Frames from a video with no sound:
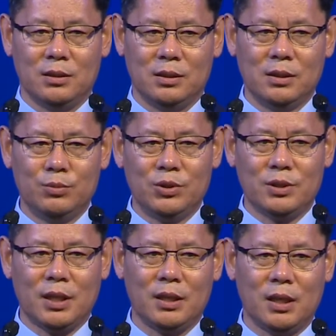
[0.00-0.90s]
의문을
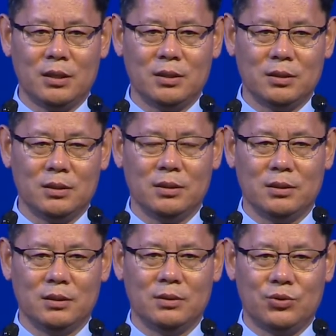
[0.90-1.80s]

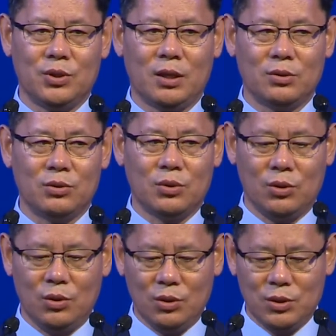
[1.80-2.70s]
제기하는
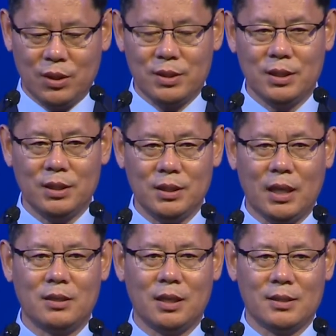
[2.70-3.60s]
주장들도 적지
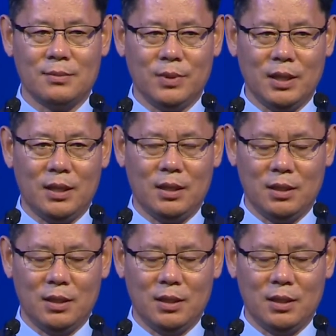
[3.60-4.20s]
않은 것 같습니다.